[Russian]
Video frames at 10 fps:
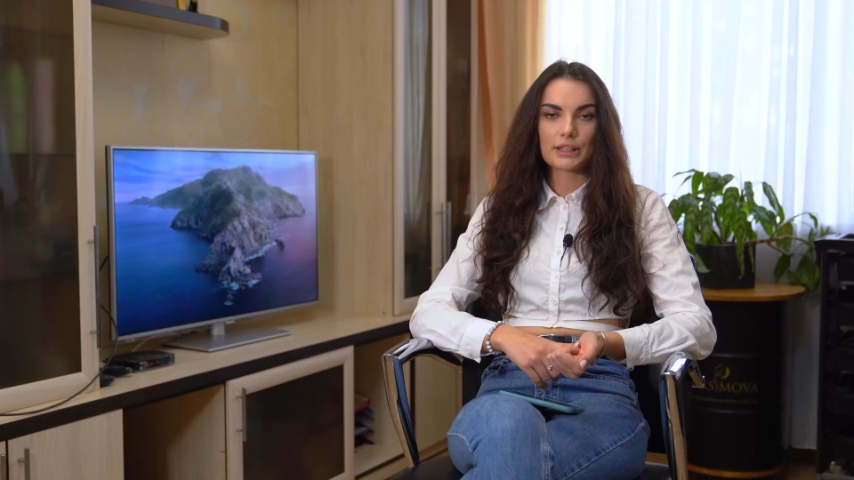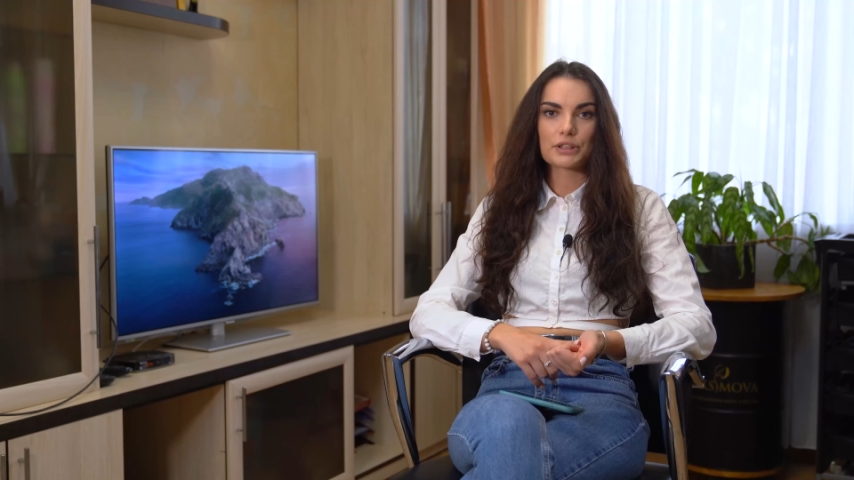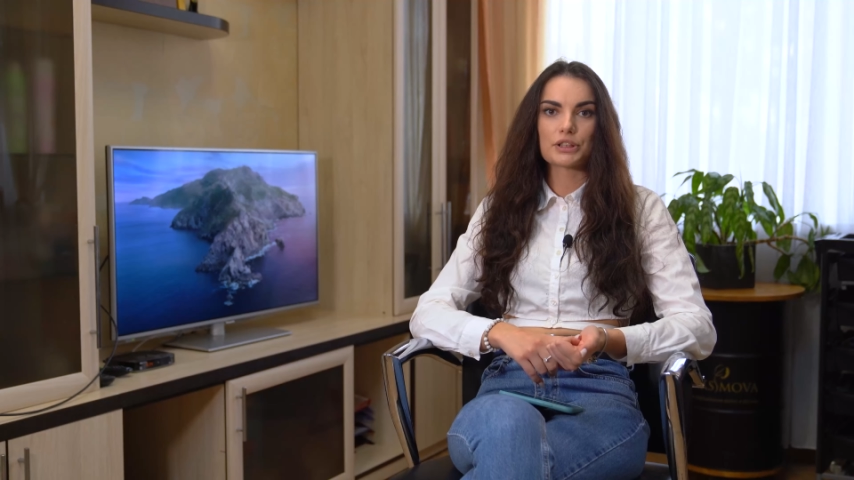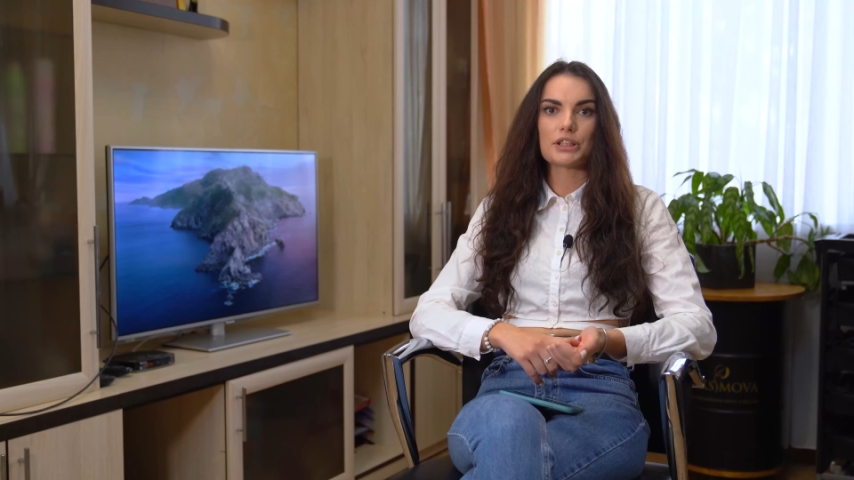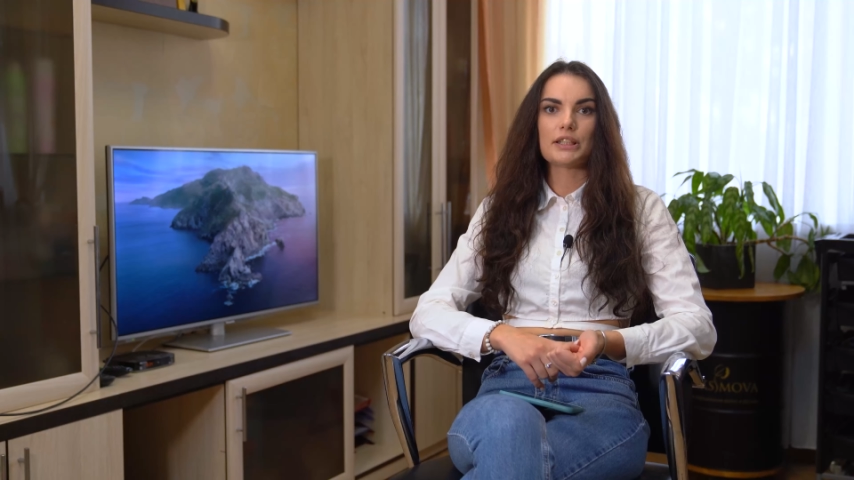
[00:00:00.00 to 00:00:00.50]

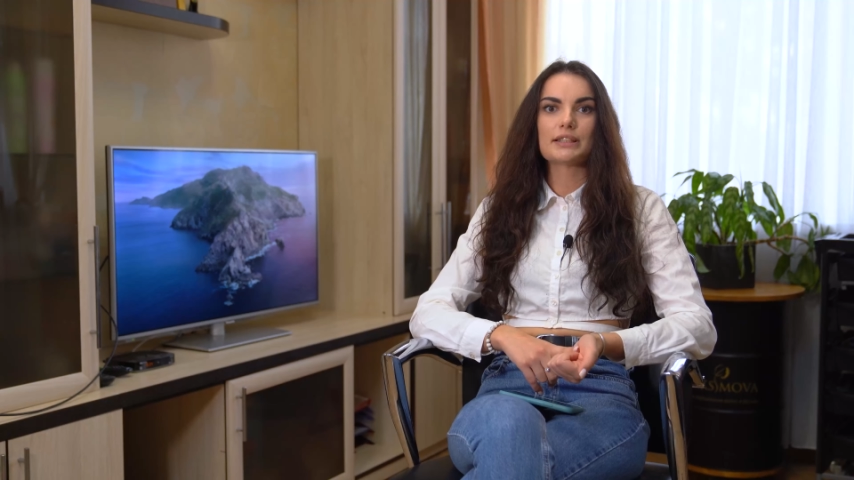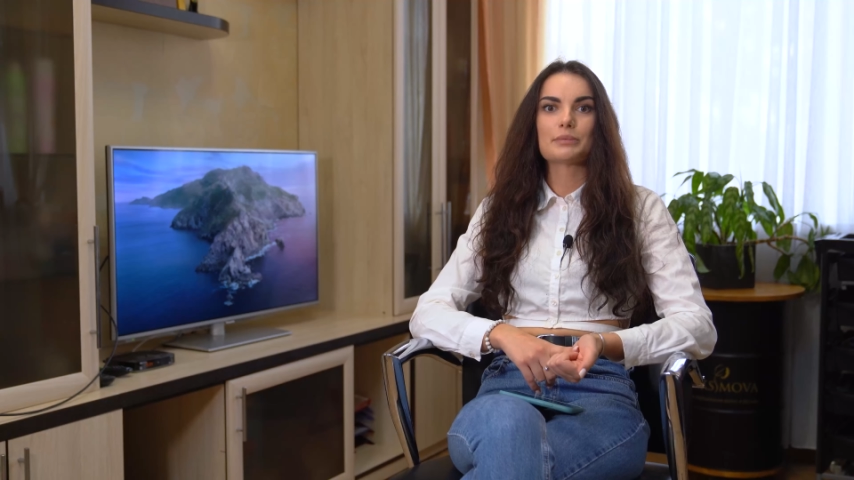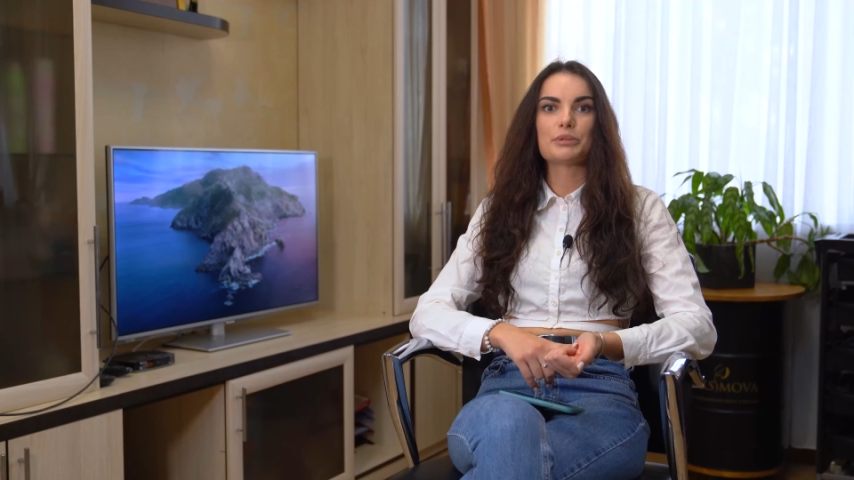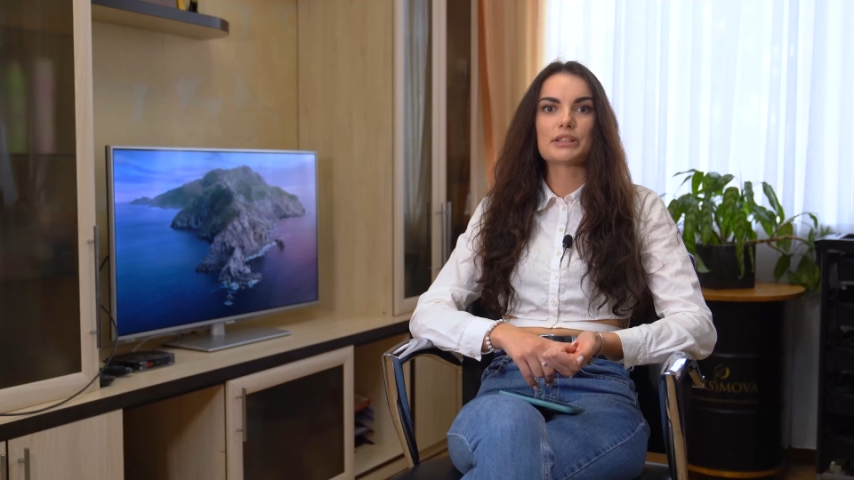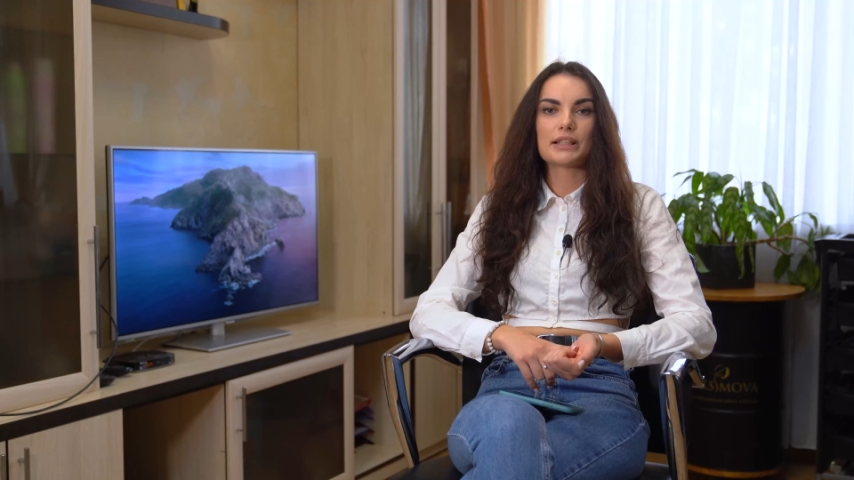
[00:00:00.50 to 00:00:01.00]
Также есть
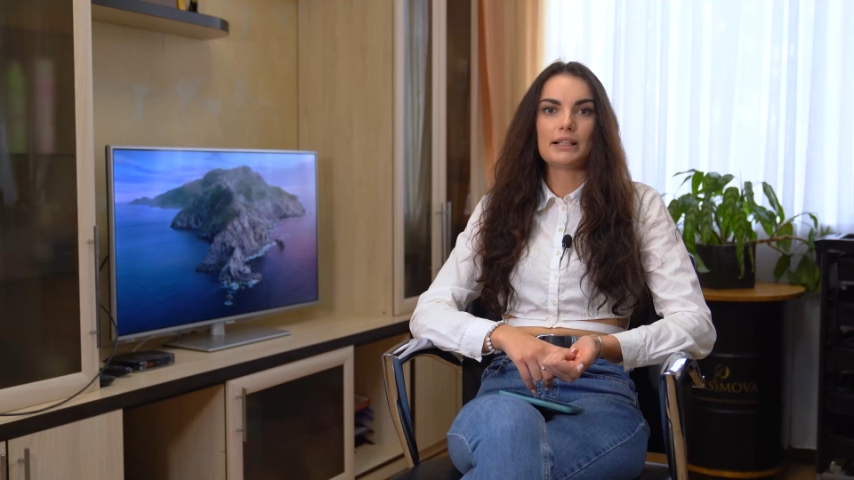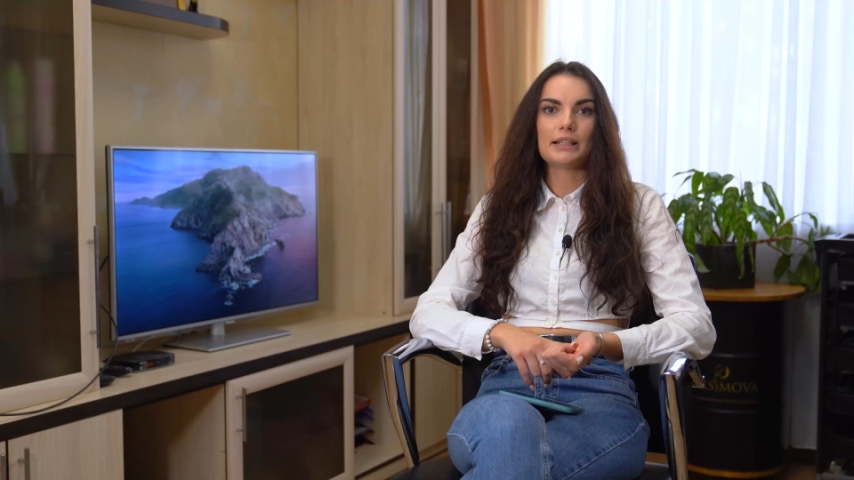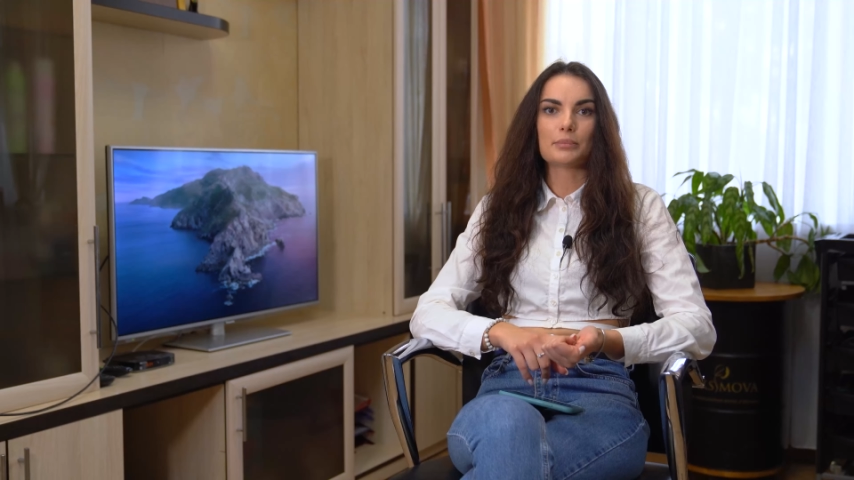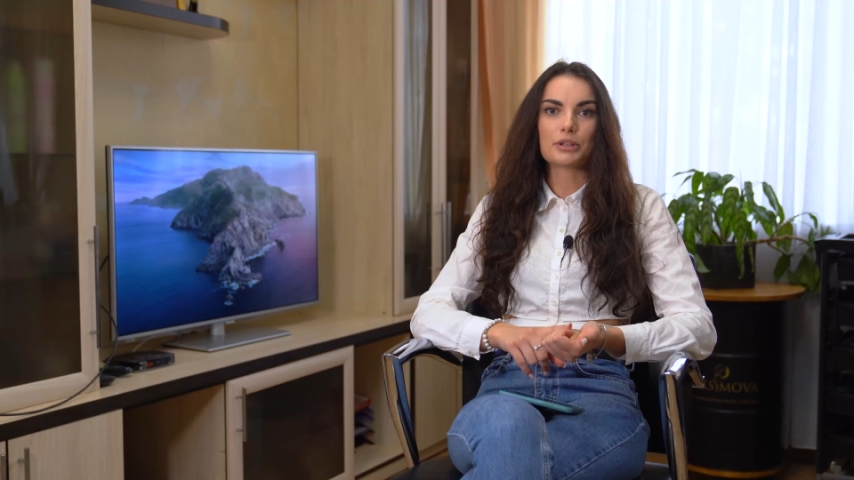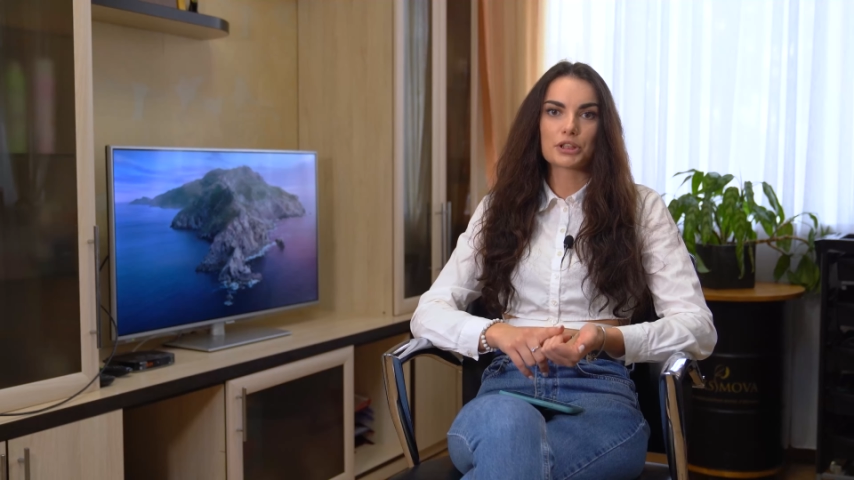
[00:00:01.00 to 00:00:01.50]

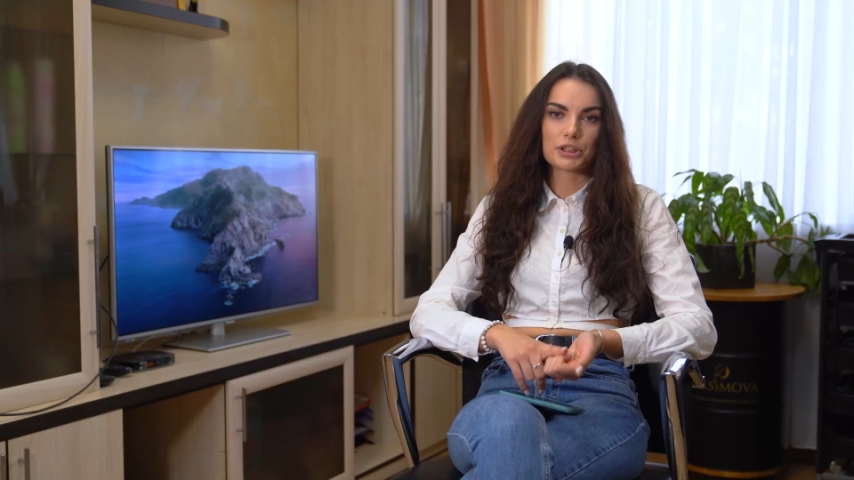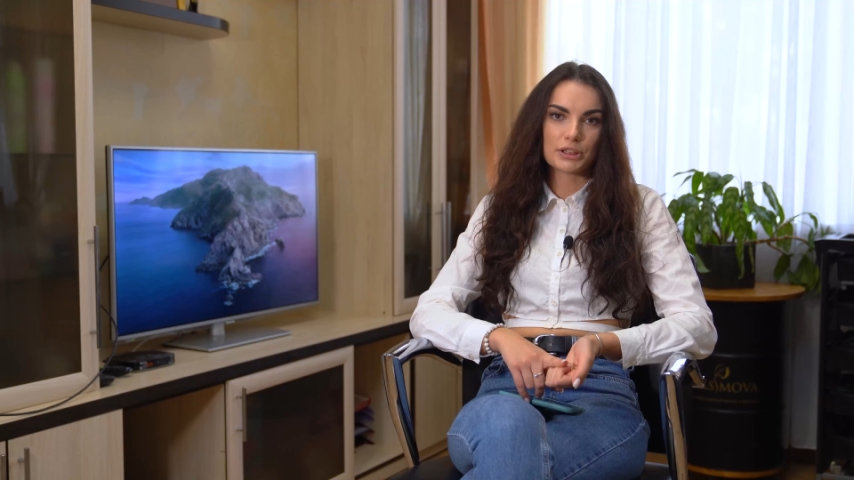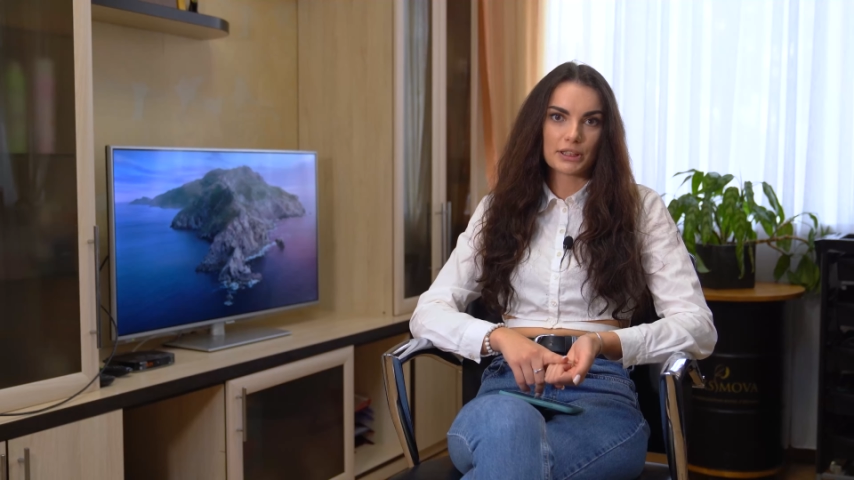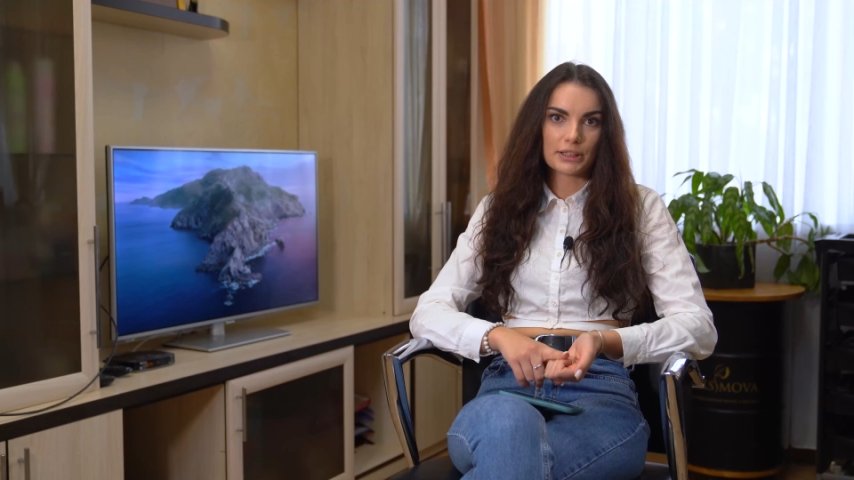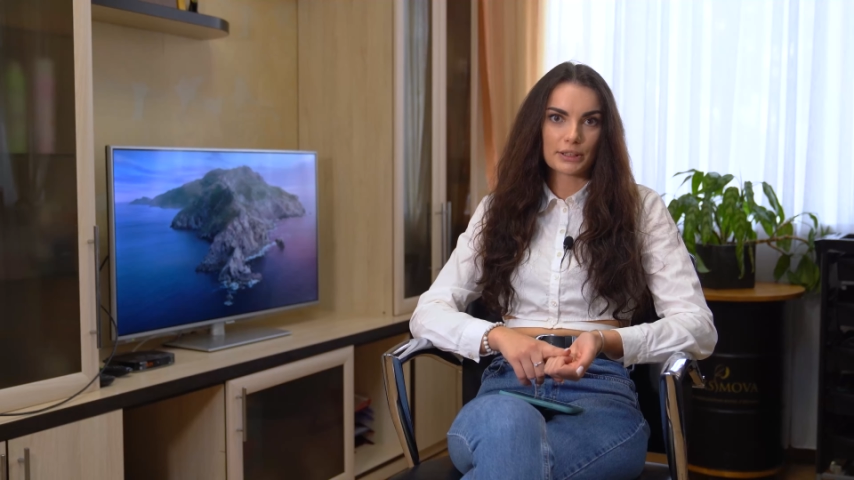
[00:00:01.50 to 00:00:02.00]
специальные машинки,